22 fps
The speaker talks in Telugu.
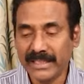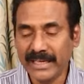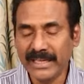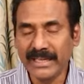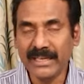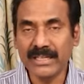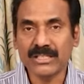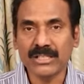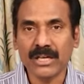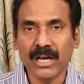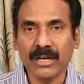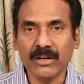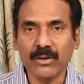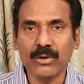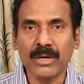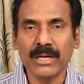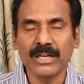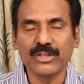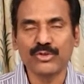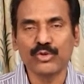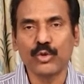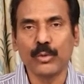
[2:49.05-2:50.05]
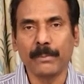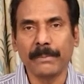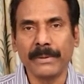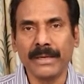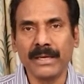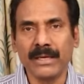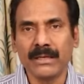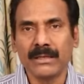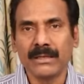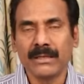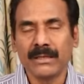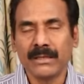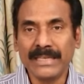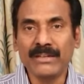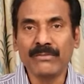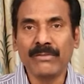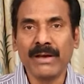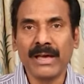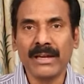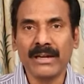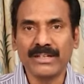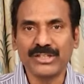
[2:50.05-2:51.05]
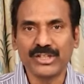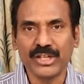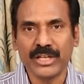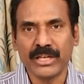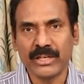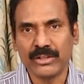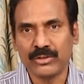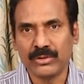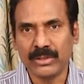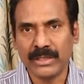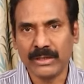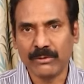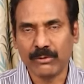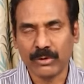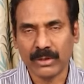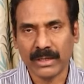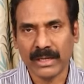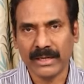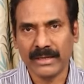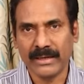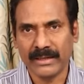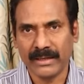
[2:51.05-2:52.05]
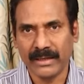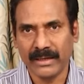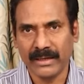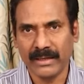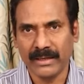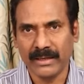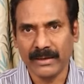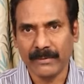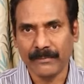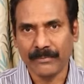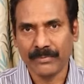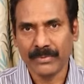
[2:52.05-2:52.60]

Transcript: దీన్ని సాకుగా చూపి ఇన్వాలిడ్ చేయొద్దు ఈ ఓట్లన్నింటినీ